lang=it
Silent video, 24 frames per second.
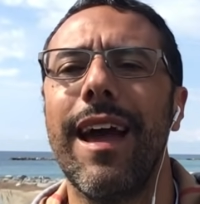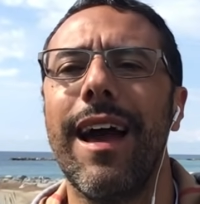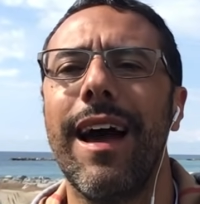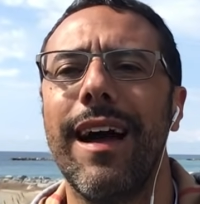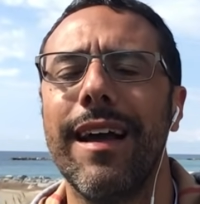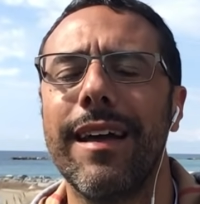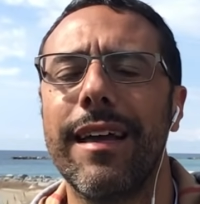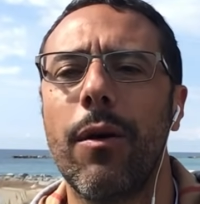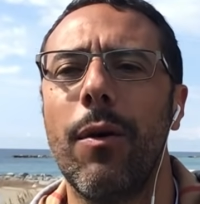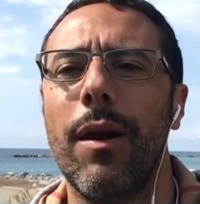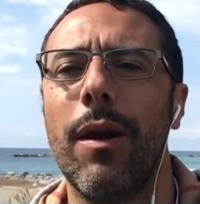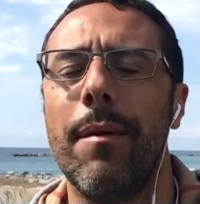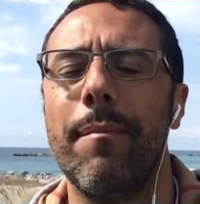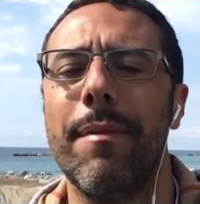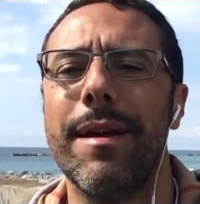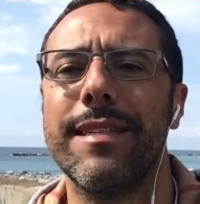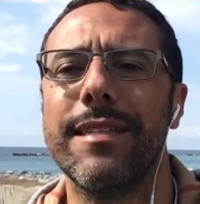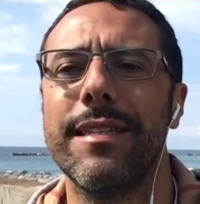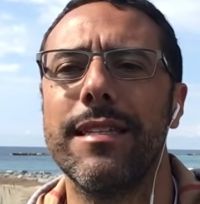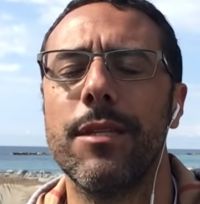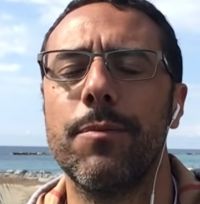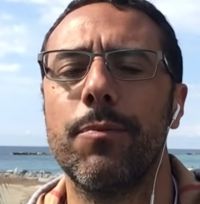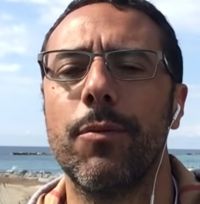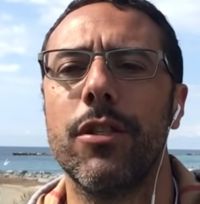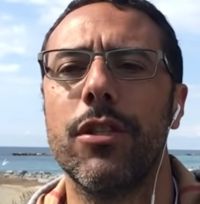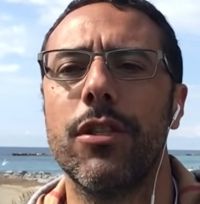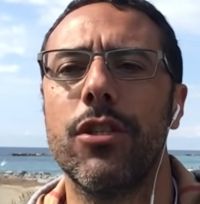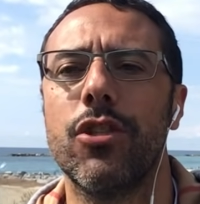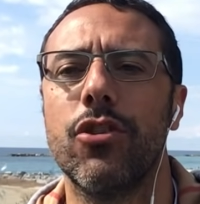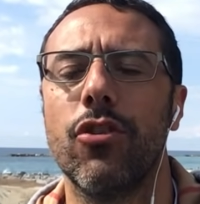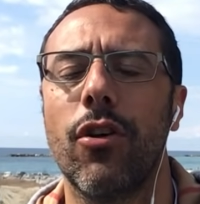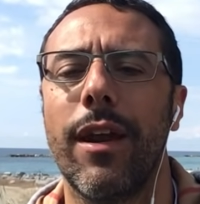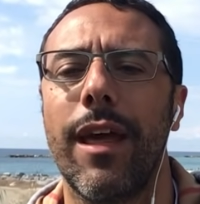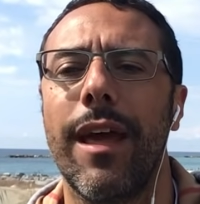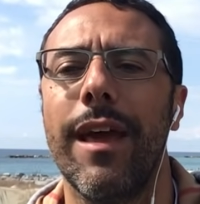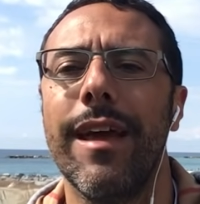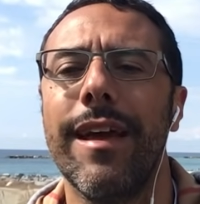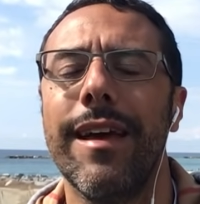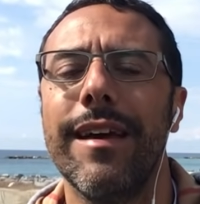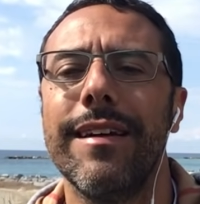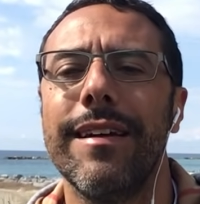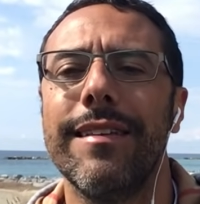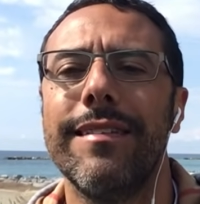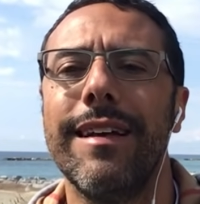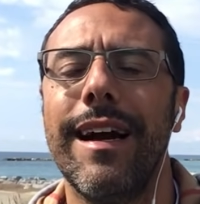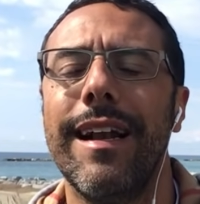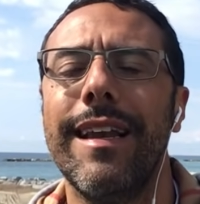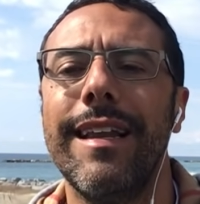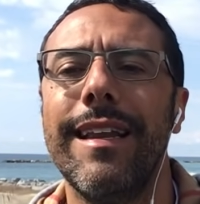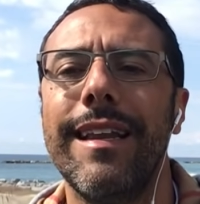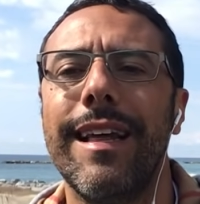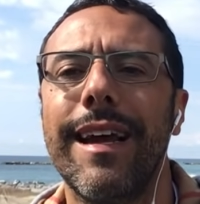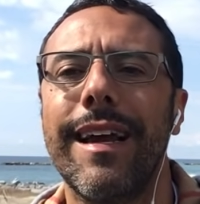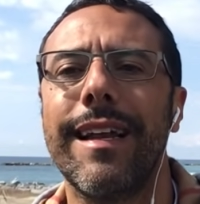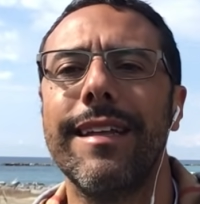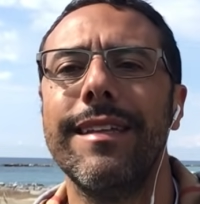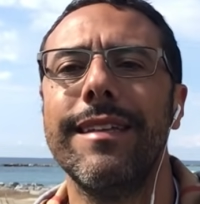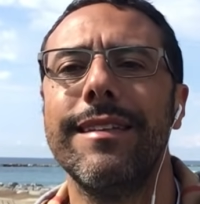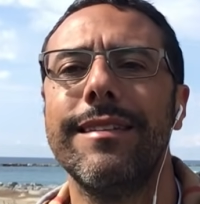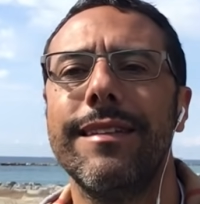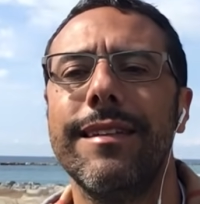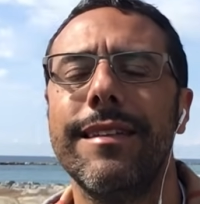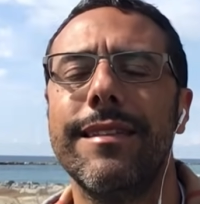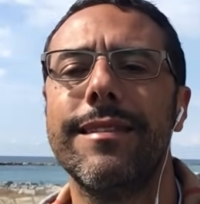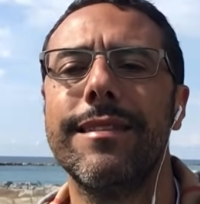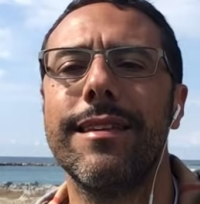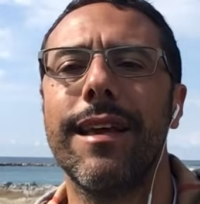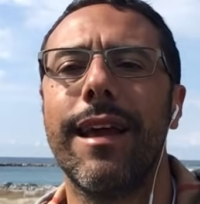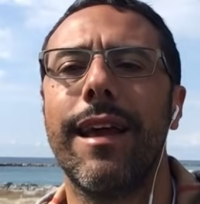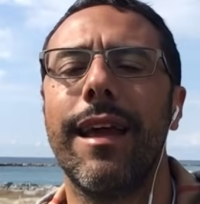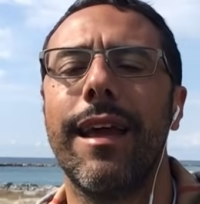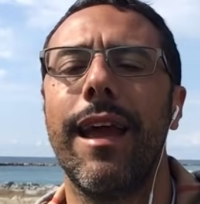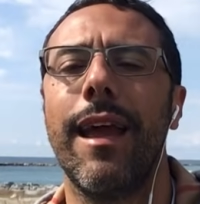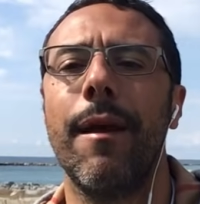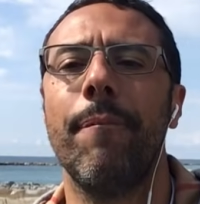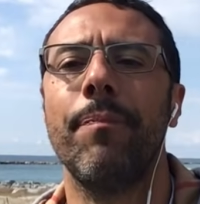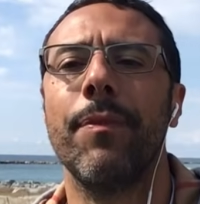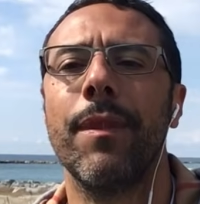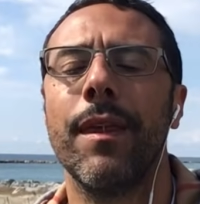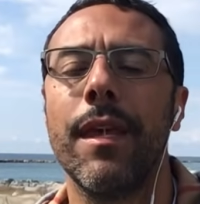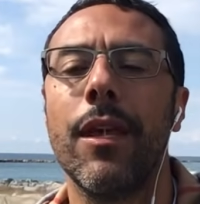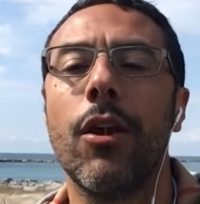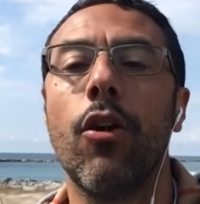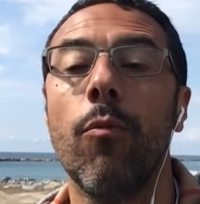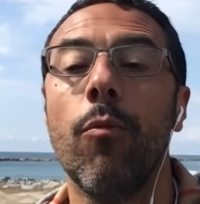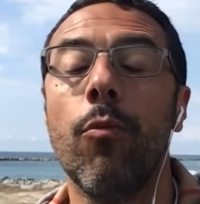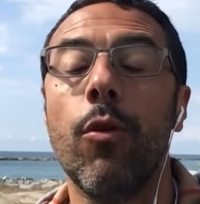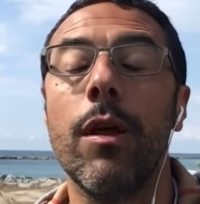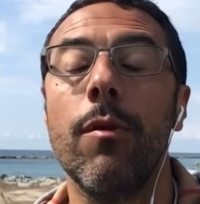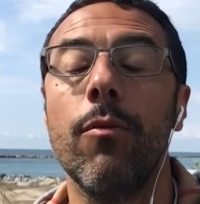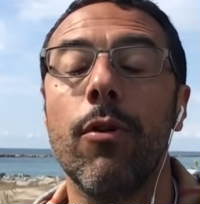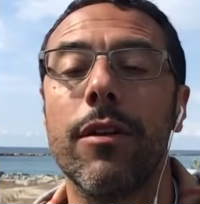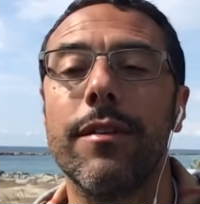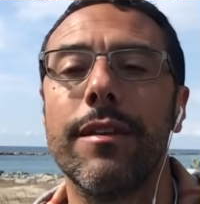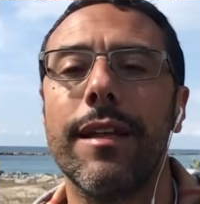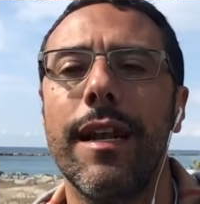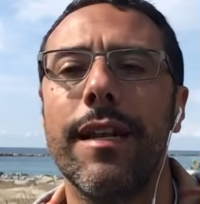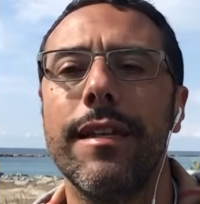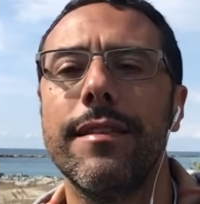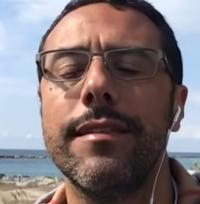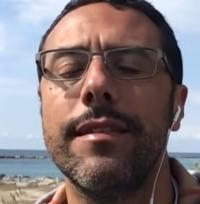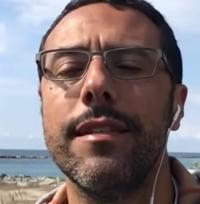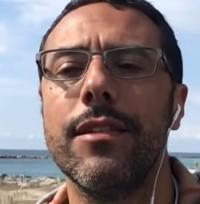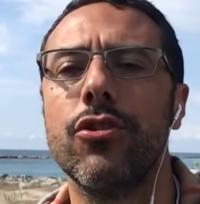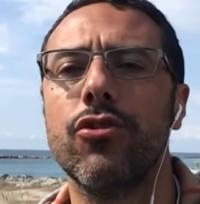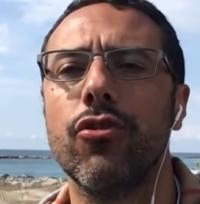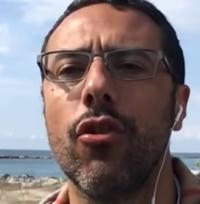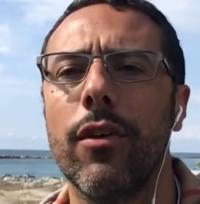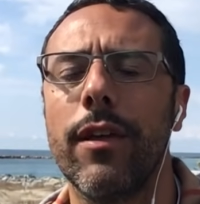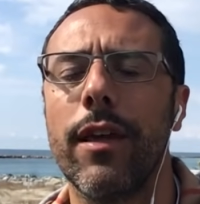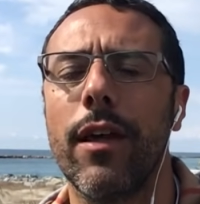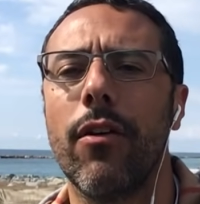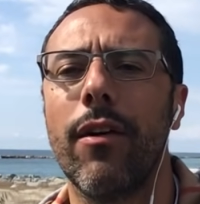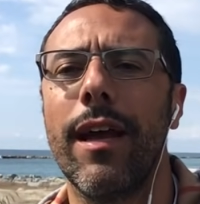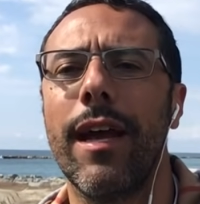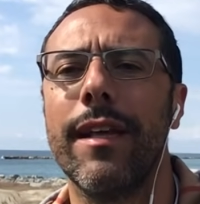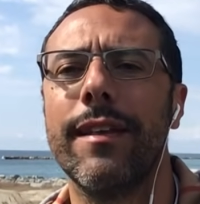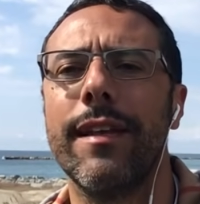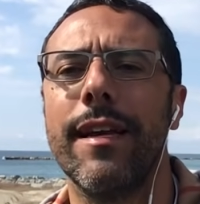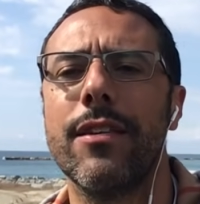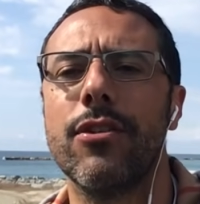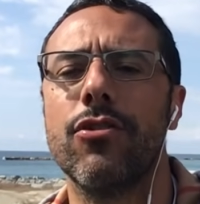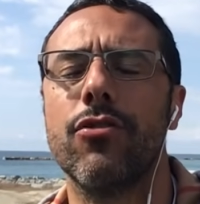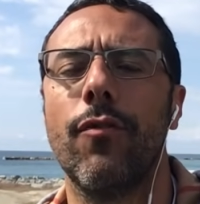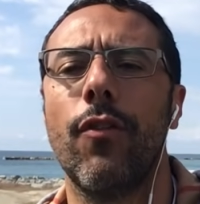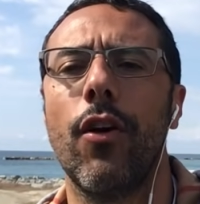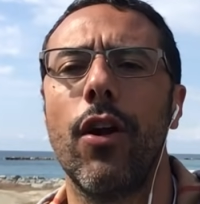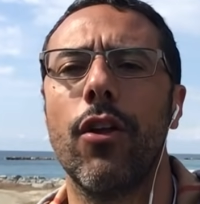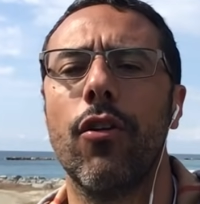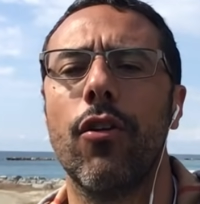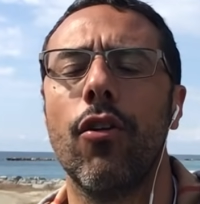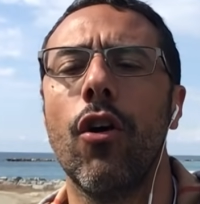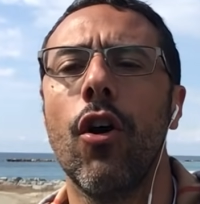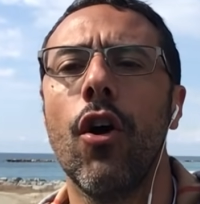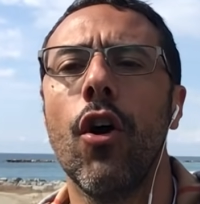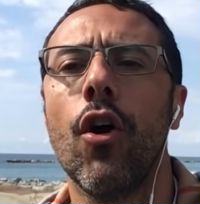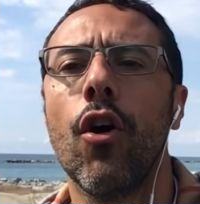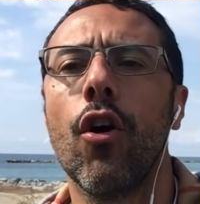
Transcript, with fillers: anche quelle messe a disposizione da linee creditizie che i comuni mortali si sognano e adesso vogliono